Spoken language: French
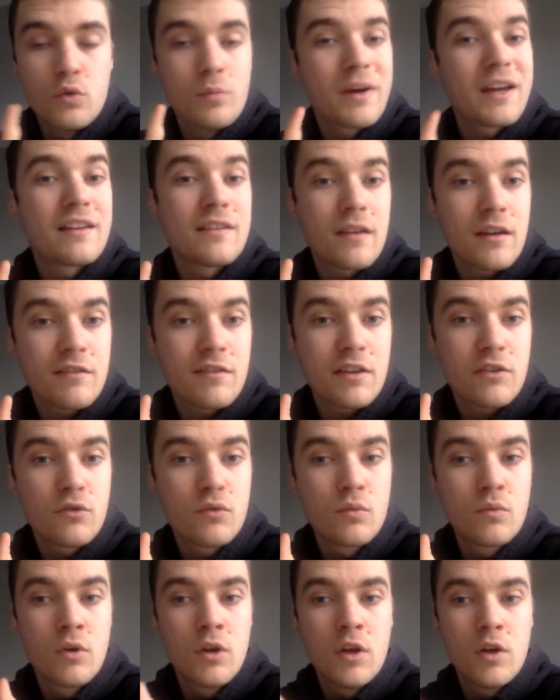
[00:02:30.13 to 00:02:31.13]

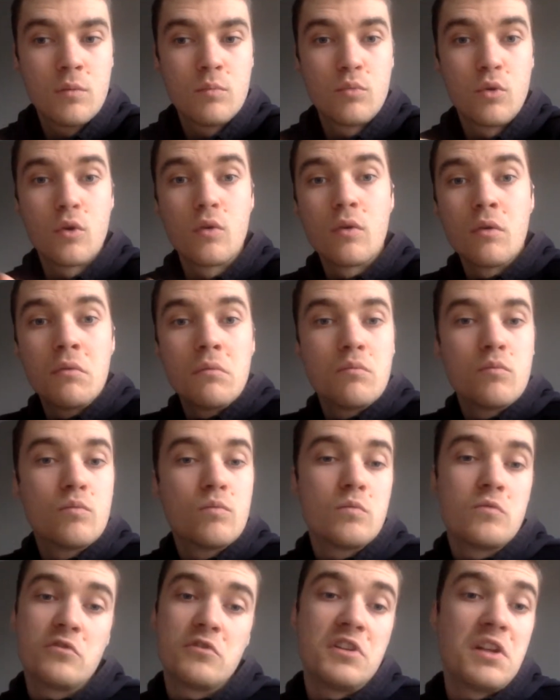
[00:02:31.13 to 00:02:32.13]
préservation pour
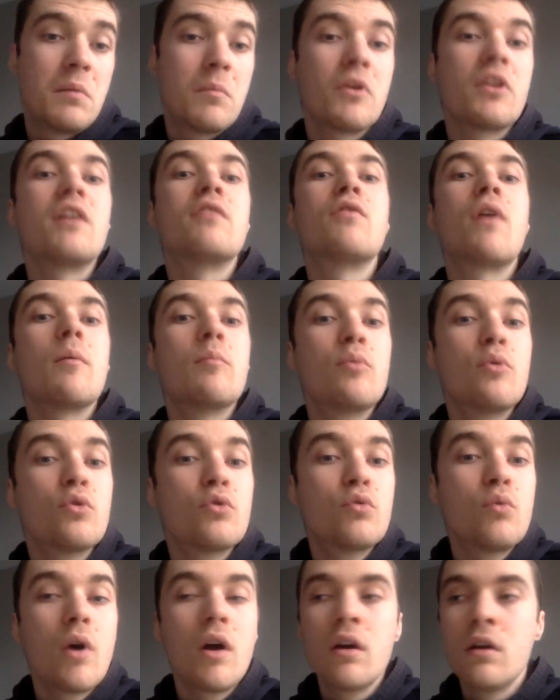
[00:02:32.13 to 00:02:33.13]
finalement n'avoir
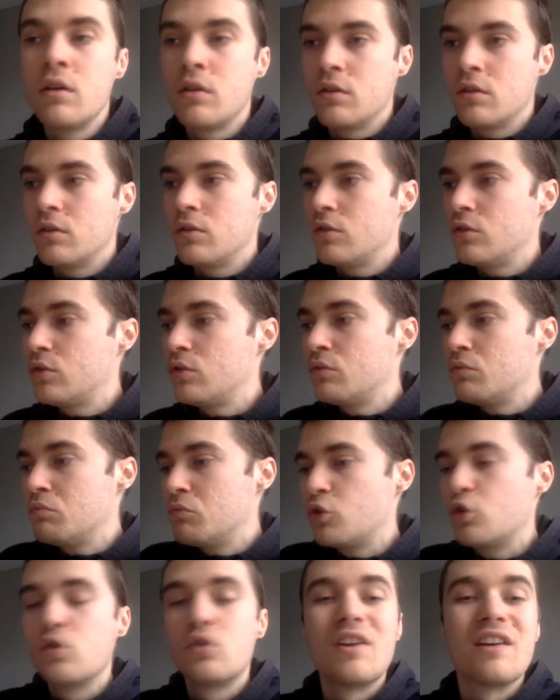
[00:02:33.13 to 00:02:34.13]
besoin
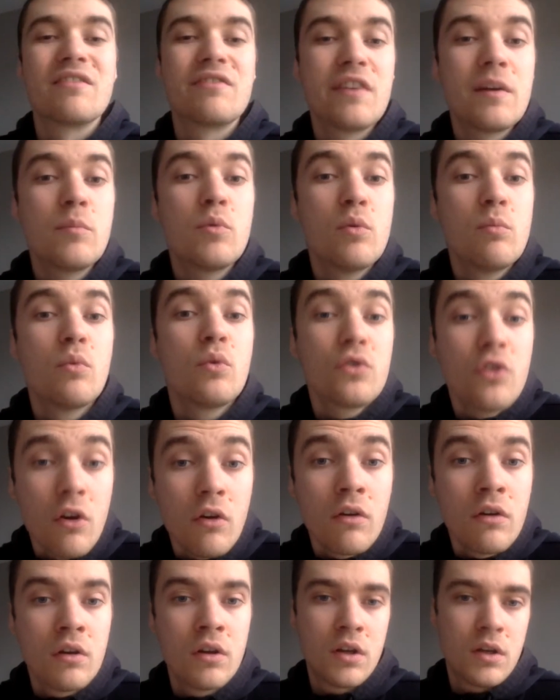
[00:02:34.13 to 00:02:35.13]
que d'un faible
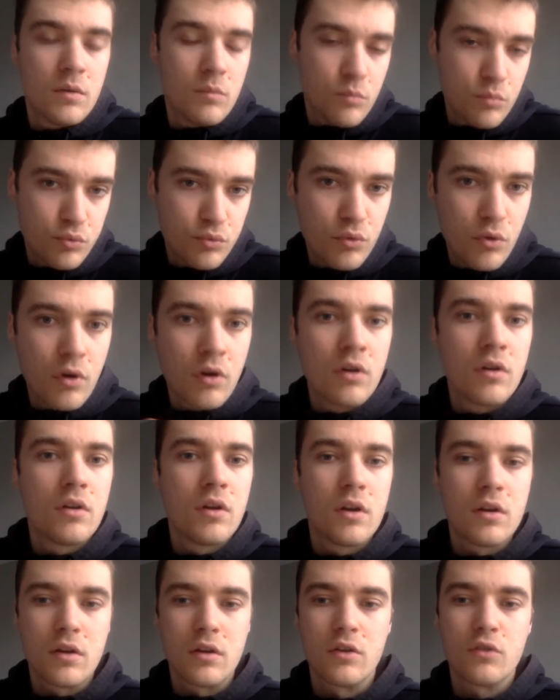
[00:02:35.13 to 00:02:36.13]
montant pour
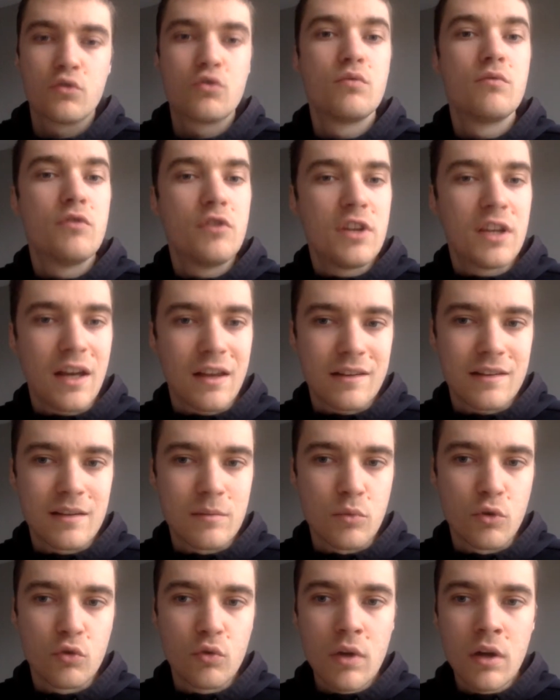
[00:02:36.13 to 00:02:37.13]
euh, subvenir à
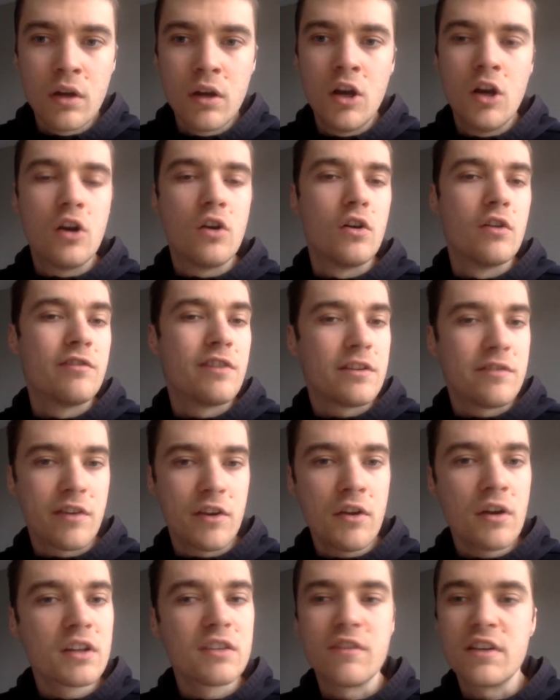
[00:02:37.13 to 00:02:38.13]
ses besoins, le Fat
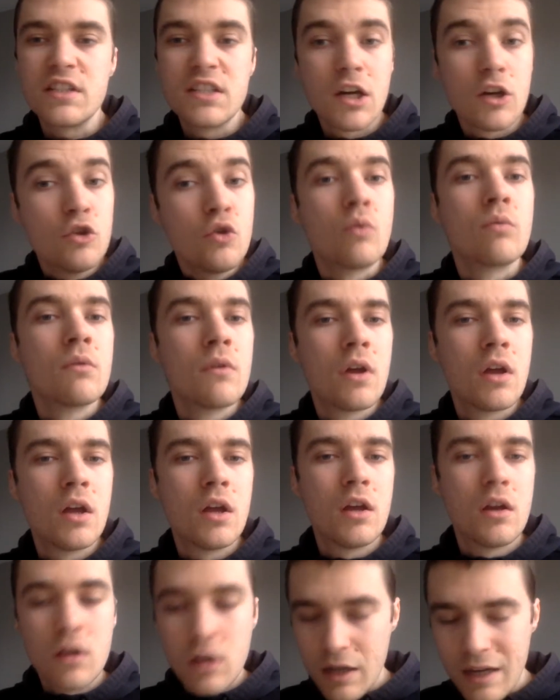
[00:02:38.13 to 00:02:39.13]
Fire, il va dire non.
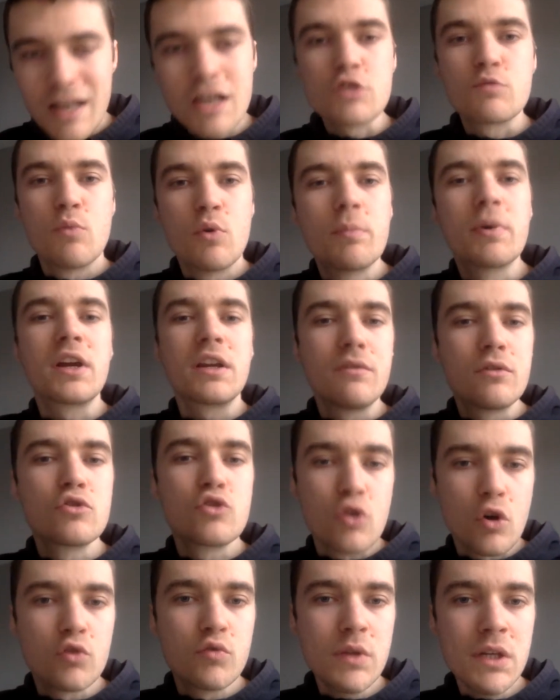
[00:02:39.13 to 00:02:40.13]
Là, je me prive
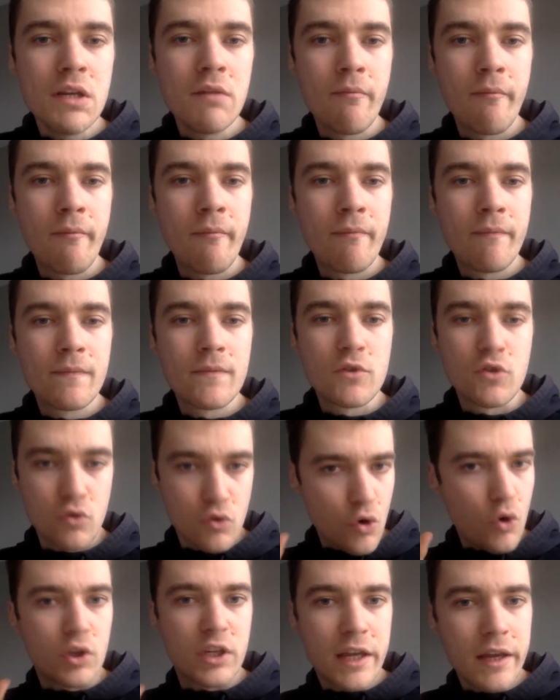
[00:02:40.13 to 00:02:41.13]
aujourd'hui,
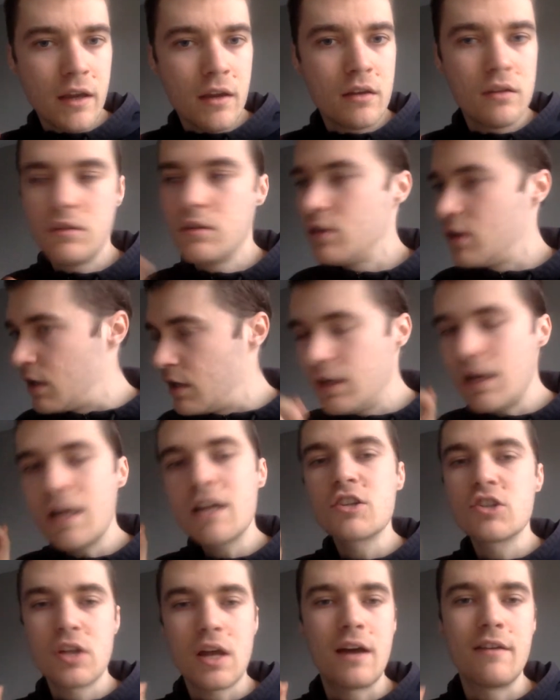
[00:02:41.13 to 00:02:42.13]
ok.
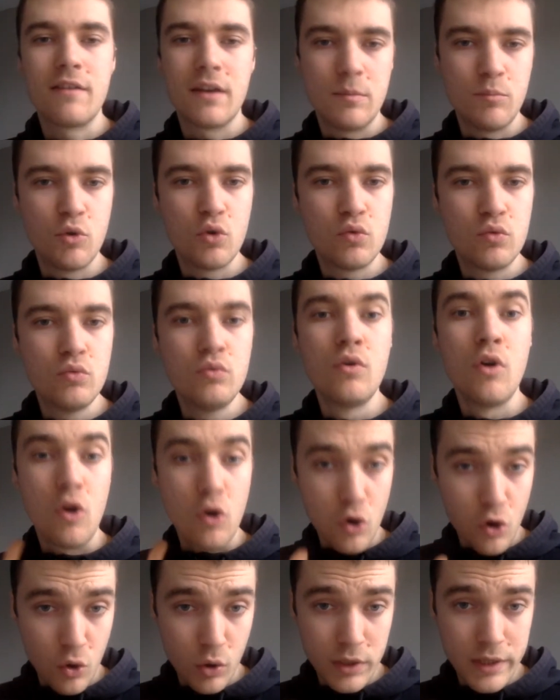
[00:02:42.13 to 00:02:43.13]
Là, je travaille beaucoup,
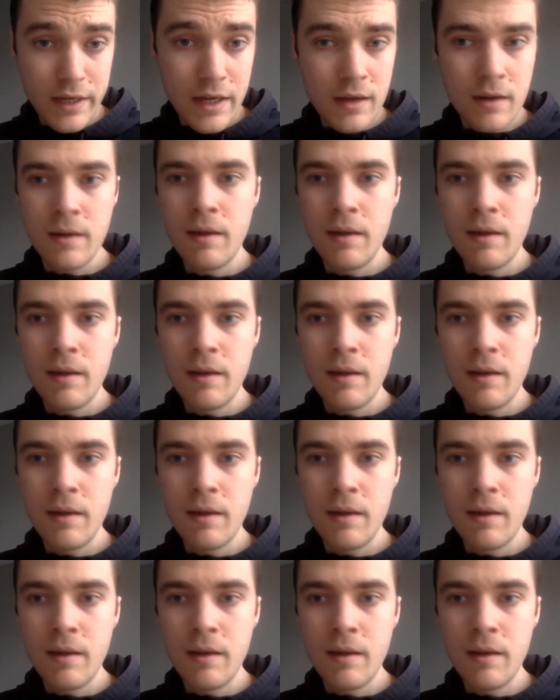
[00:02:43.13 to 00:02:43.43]
ok.